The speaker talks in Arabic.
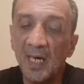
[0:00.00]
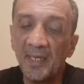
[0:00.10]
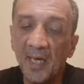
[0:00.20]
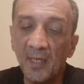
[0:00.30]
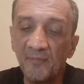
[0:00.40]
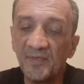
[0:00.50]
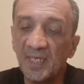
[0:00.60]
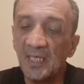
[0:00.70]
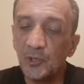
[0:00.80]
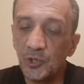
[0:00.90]
أنا
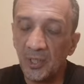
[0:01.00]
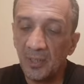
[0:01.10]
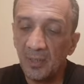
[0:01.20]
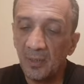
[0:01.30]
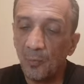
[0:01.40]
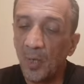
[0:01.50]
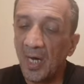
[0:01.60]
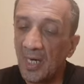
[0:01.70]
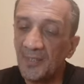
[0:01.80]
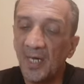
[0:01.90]
عرفت كل شيء
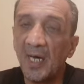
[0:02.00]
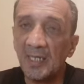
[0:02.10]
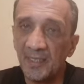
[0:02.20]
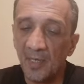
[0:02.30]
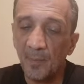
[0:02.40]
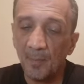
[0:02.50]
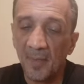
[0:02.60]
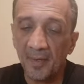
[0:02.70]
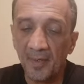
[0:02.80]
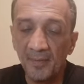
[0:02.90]
وأعادها أكثر من
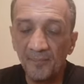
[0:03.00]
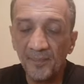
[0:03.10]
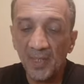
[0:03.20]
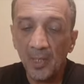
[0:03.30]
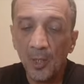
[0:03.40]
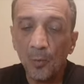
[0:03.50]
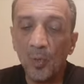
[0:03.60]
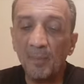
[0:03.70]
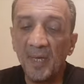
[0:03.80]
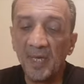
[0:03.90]
مرة
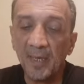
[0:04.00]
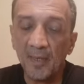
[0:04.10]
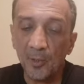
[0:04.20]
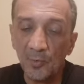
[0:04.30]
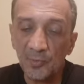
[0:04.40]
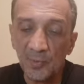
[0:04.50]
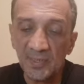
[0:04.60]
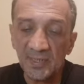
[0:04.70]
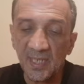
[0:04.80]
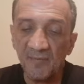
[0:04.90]
والباخرة
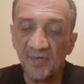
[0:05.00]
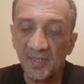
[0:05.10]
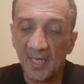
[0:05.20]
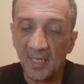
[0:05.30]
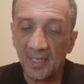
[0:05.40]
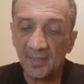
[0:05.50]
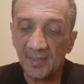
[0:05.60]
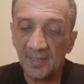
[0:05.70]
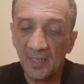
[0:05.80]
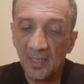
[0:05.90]
روسوس كيف
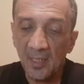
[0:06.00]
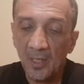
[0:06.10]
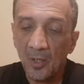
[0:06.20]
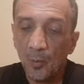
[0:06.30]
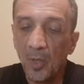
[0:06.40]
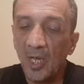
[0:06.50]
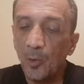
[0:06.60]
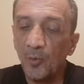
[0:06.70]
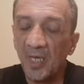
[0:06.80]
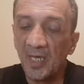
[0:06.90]
دخلت
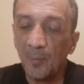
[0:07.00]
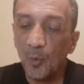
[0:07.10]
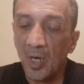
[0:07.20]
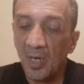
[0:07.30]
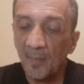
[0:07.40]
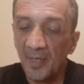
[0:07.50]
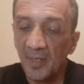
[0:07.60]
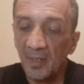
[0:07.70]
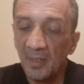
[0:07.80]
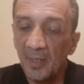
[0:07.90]
وهل هناك
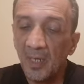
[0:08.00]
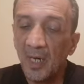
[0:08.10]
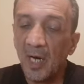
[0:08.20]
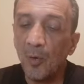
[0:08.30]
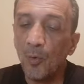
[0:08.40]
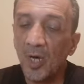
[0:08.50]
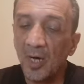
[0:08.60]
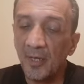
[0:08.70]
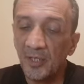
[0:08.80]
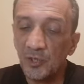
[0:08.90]
مؤامرة أو
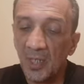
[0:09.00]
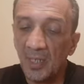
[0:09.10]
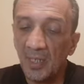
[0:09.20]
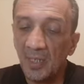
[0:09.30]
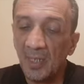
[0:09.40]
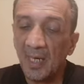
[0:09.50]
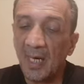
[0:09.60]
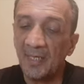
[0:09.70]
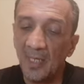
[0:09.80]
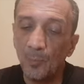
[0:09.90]
خارجة
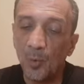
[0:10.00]
عن